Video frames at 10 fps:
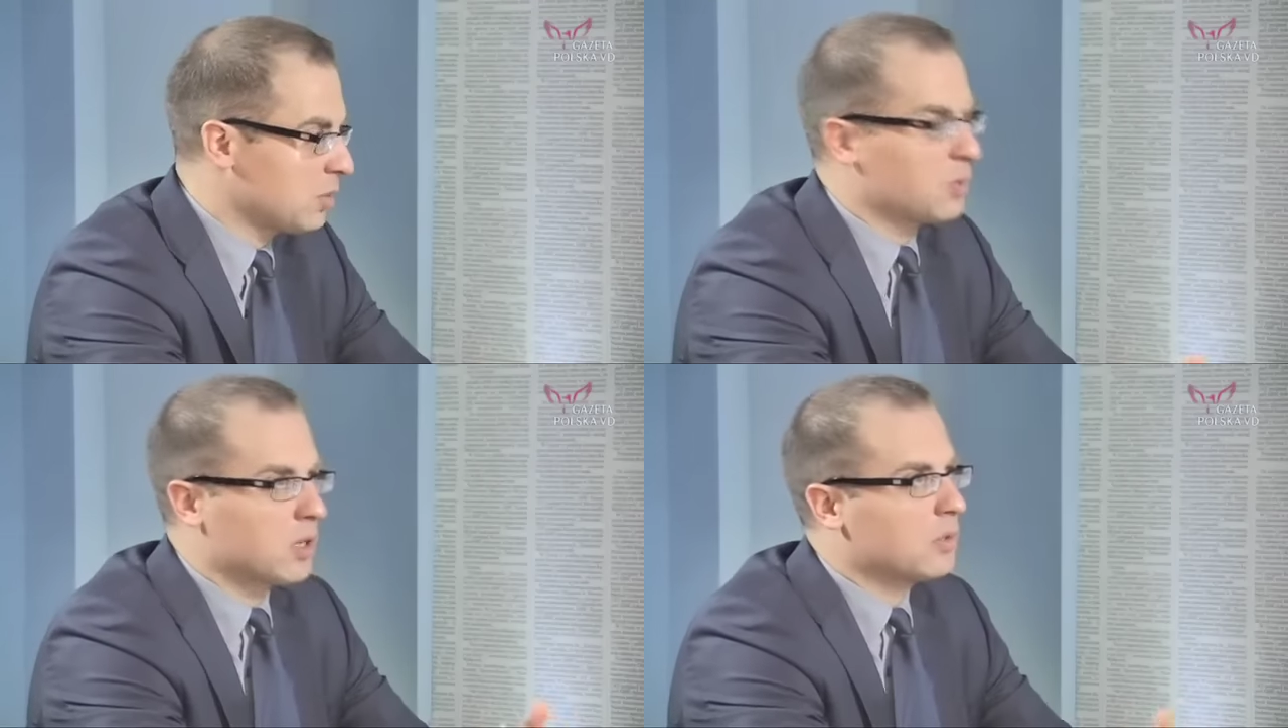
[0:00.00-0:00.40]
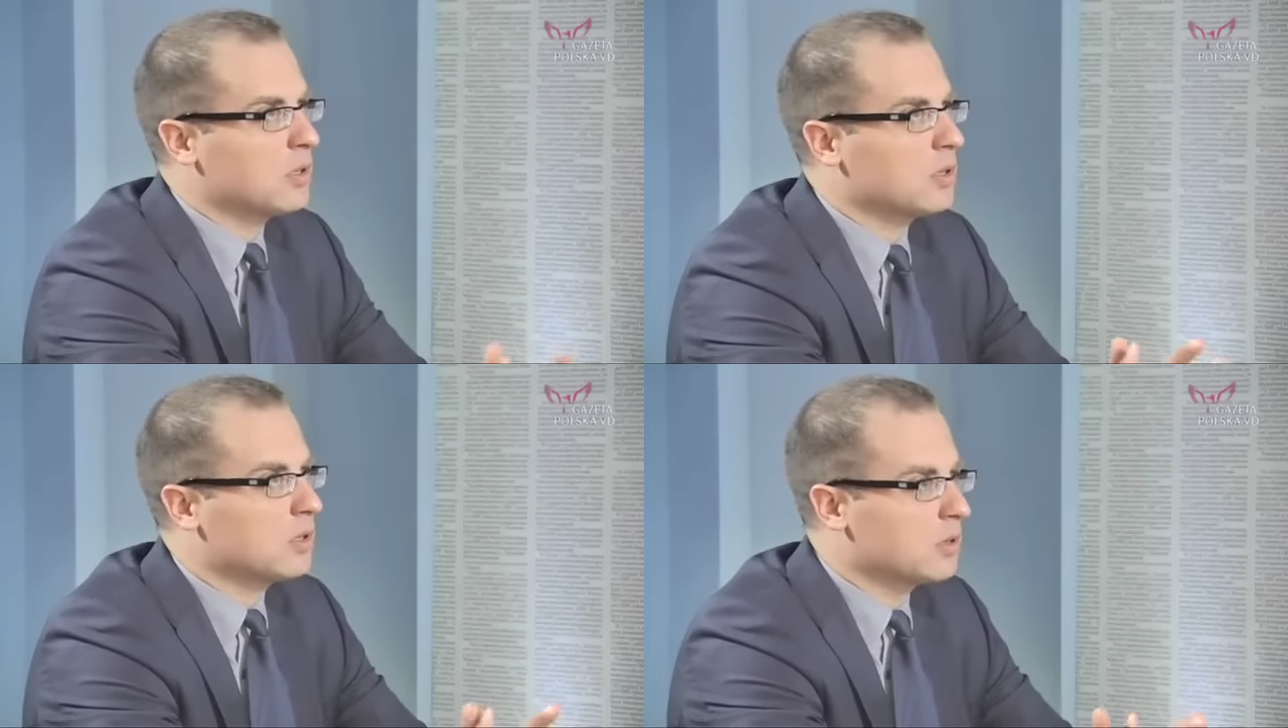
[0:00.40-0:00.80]
Nie, przepraszam,
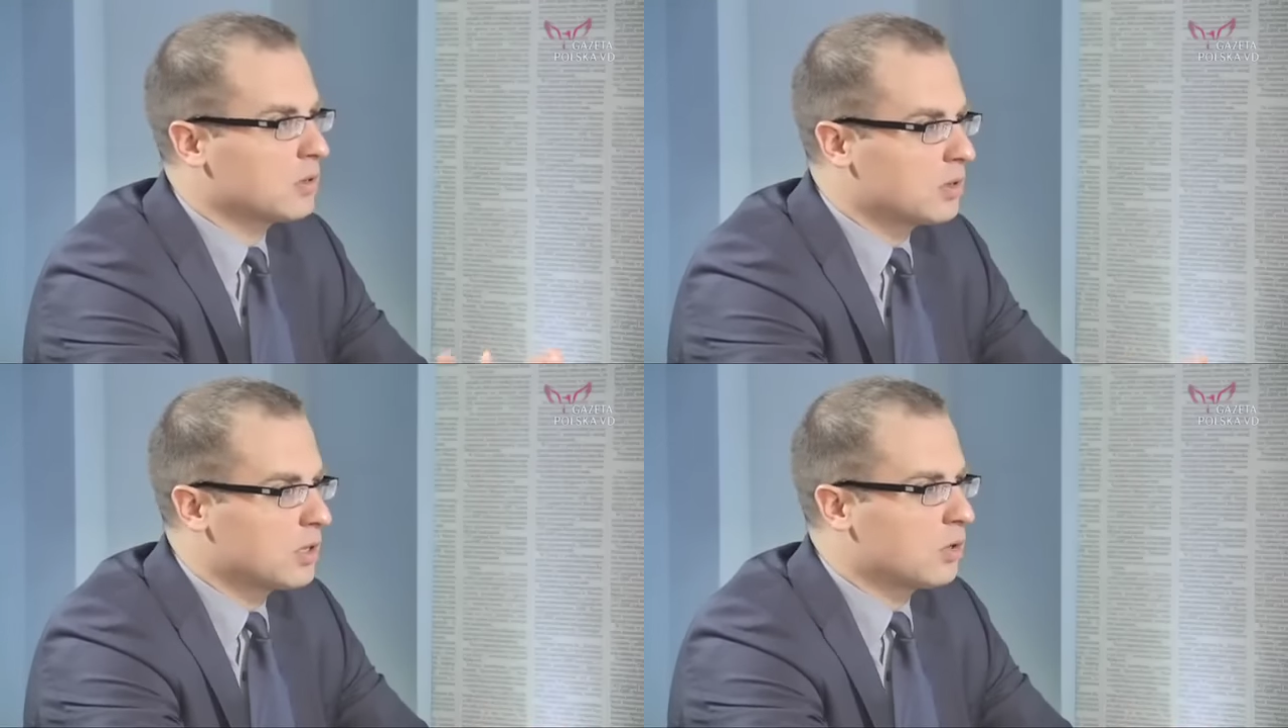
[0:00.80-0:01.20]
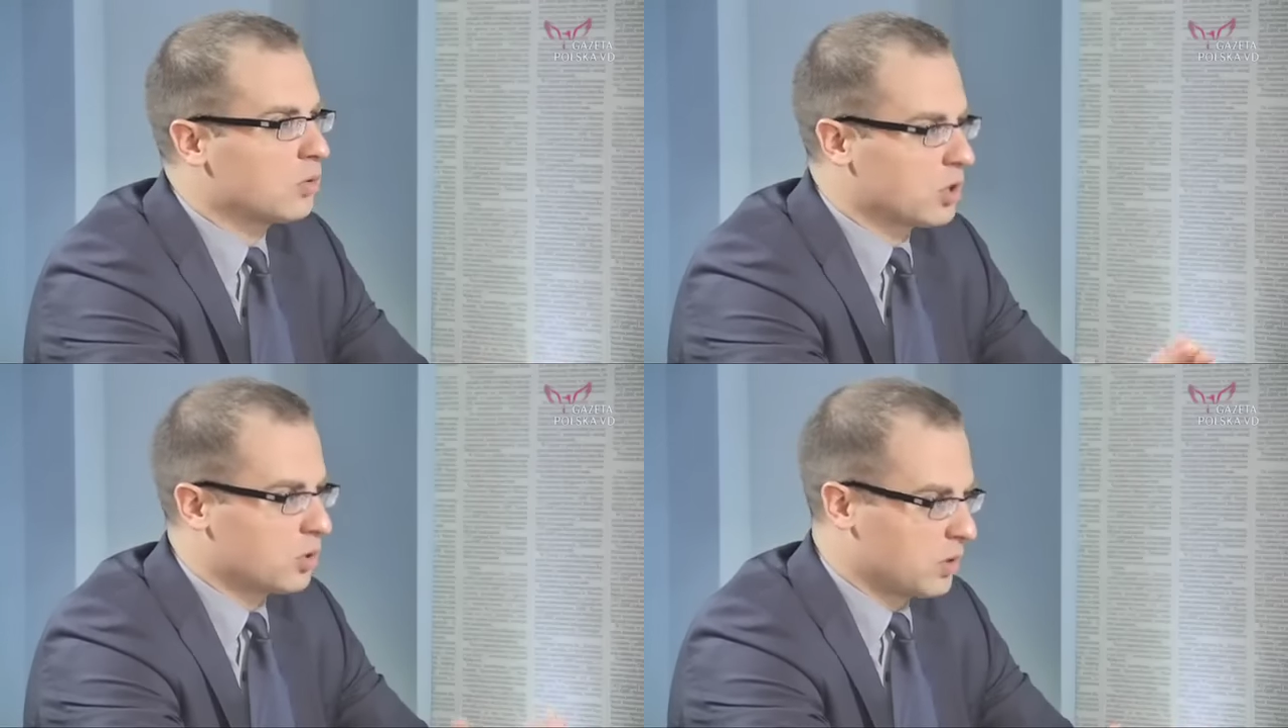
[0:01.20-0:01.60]
e, jedną
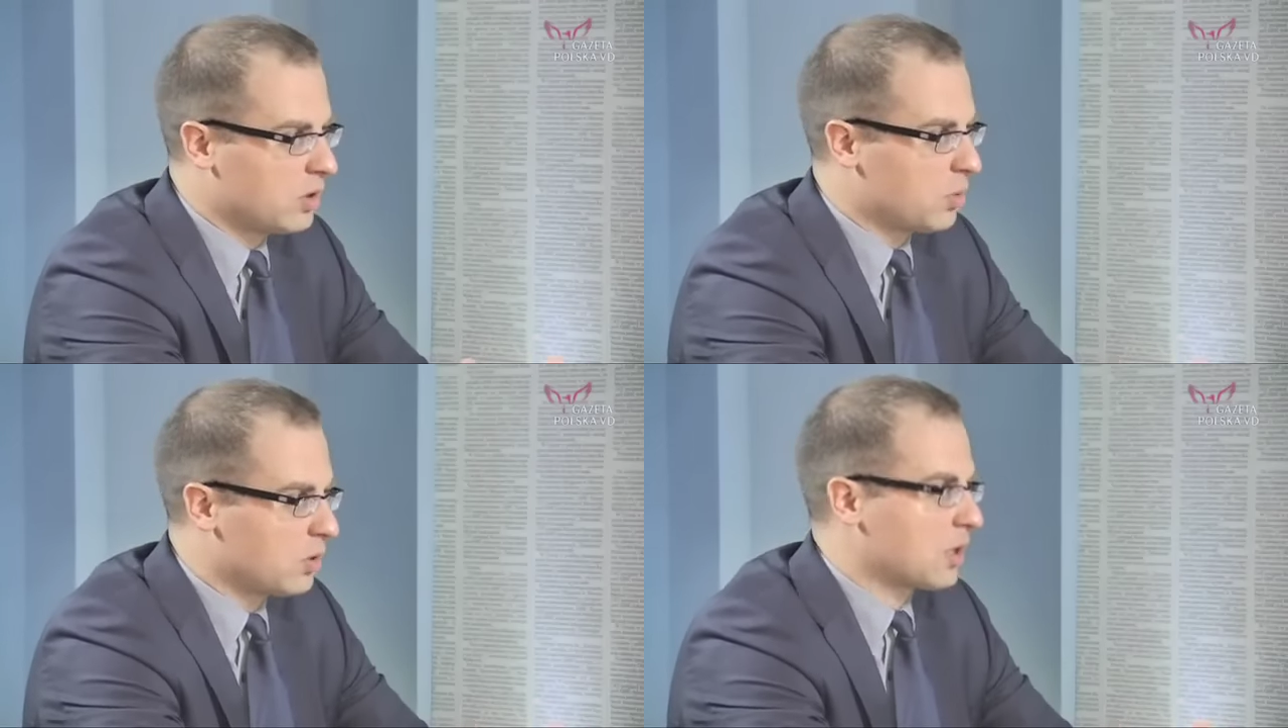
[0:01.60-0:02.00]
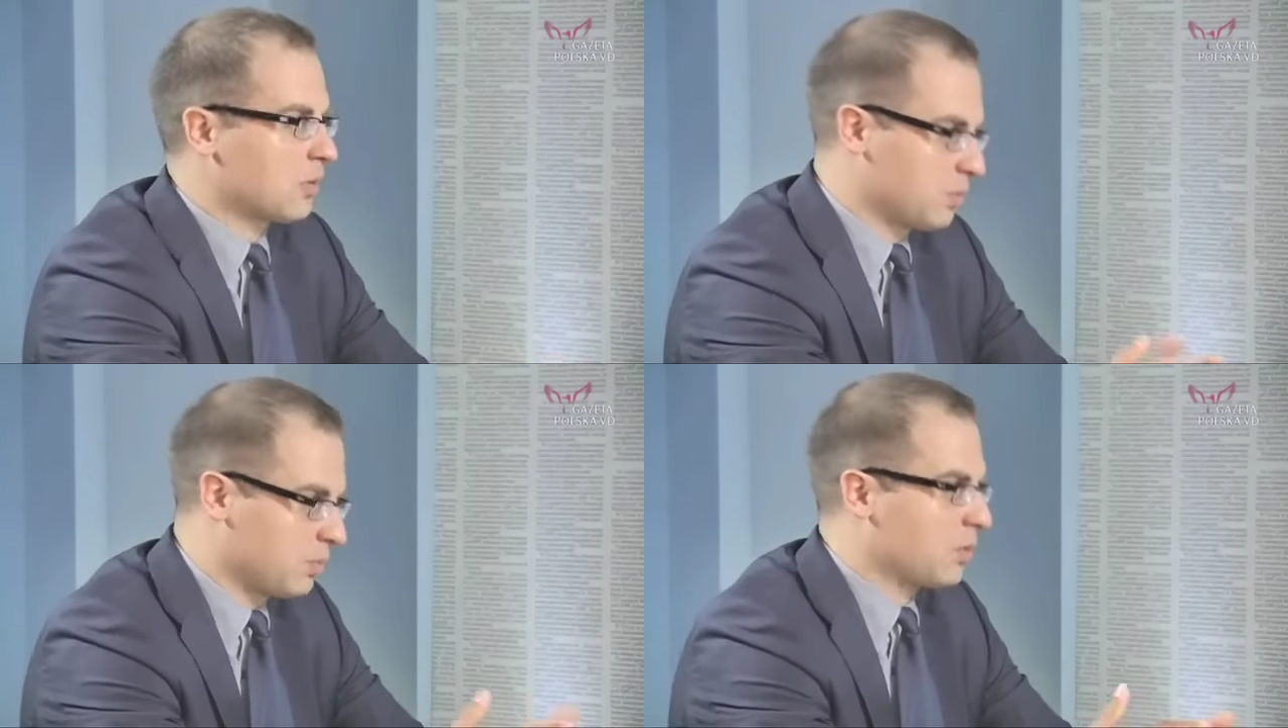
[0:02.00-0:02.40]
trzecią mniej niż Polska.
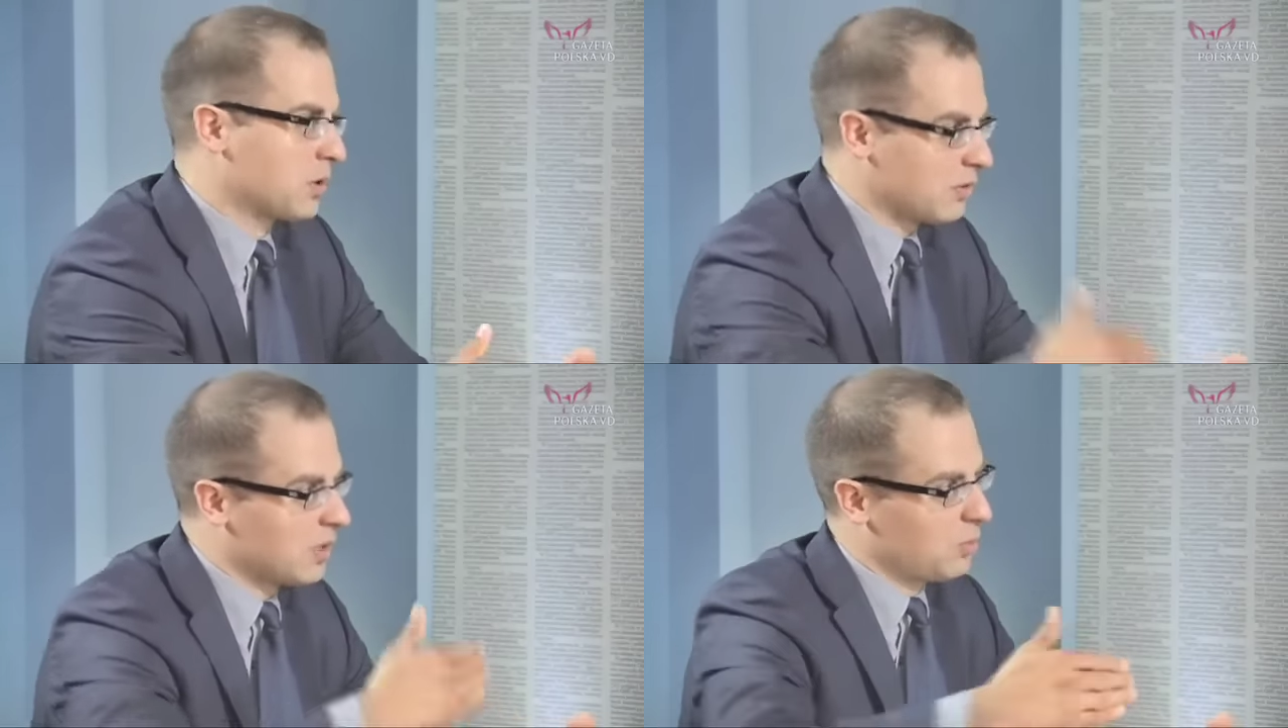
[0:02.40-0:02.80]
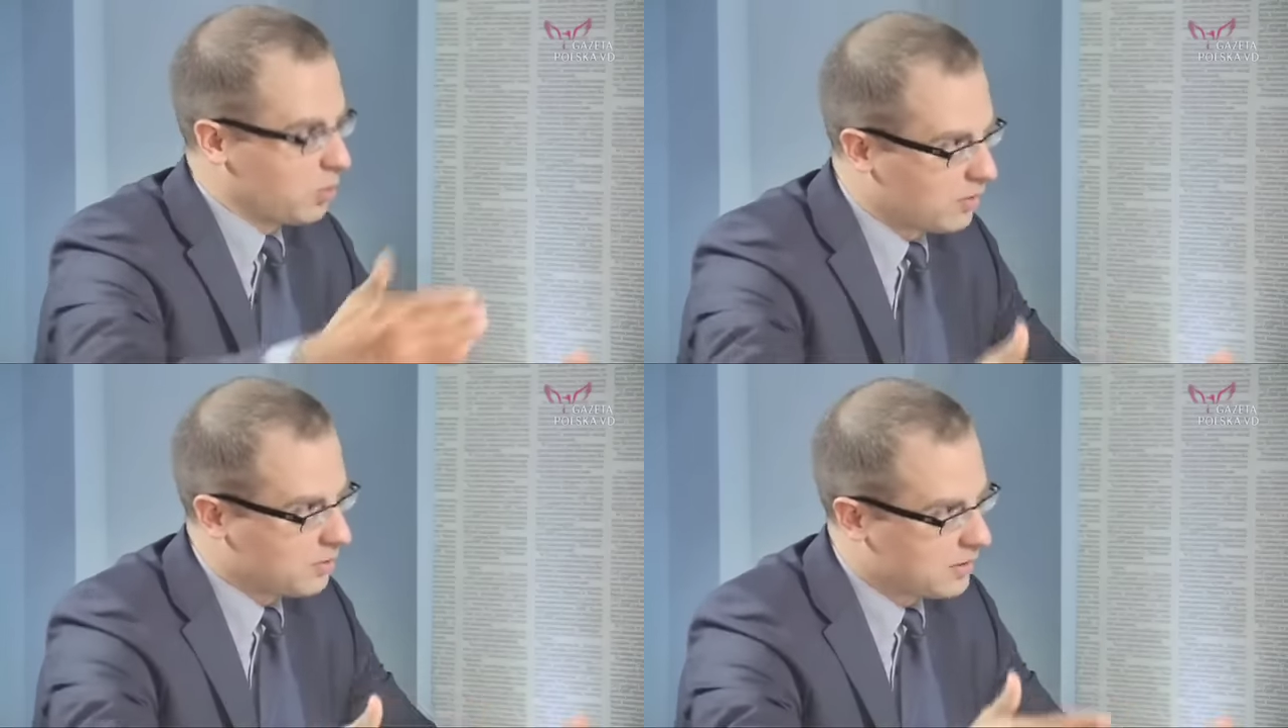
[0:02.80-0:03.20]
Polska wydaje połowę